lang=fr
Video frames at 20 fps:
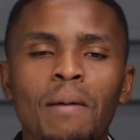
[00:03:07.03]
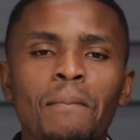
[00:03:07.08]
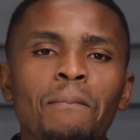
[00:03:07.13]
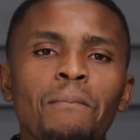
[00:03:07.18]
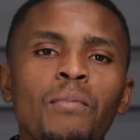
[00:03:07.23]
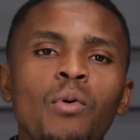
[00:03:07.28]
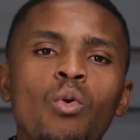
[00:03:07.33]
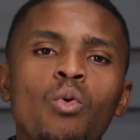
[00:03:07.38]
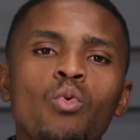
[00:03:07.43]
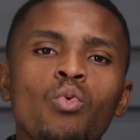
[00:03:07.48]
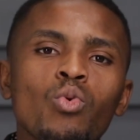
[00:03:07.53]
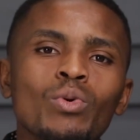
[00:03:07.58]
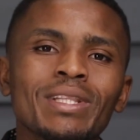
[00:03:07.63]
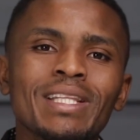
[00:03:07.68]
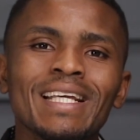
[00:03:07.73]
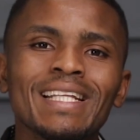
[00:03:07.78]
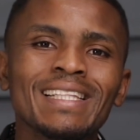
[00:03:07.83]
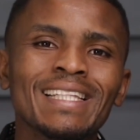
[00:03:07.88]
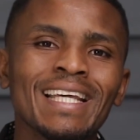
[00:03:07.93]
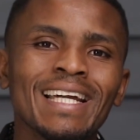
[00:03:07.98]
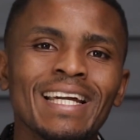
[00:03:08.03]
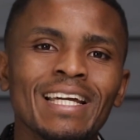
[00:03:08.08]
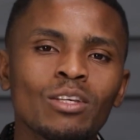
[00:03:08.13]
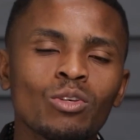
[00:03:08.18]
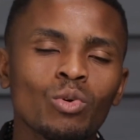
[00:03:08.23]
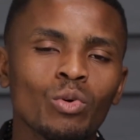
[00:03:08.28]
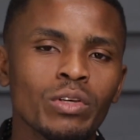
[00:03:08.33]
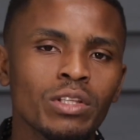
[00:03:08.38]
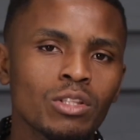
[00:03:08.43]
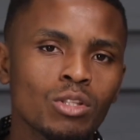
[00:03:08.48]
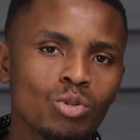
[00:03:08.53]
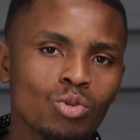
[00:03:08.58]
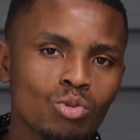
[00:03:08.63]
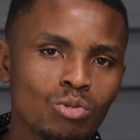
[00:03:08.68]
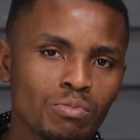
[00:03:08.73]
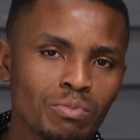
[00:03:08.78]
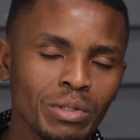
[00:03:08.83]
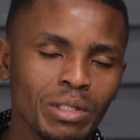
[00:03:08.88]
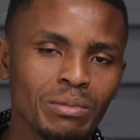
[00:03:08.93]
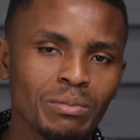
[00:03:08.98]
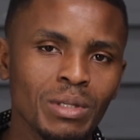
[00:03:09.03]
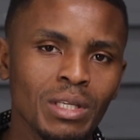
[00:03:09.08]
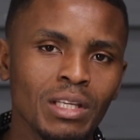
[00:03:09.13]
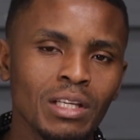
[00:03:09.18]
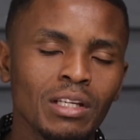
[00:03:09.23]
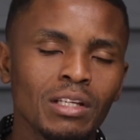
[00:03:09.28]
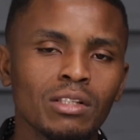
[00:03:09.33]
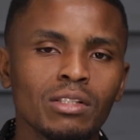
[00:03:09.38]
beaucoup d'intérêts qui ont été supprimés.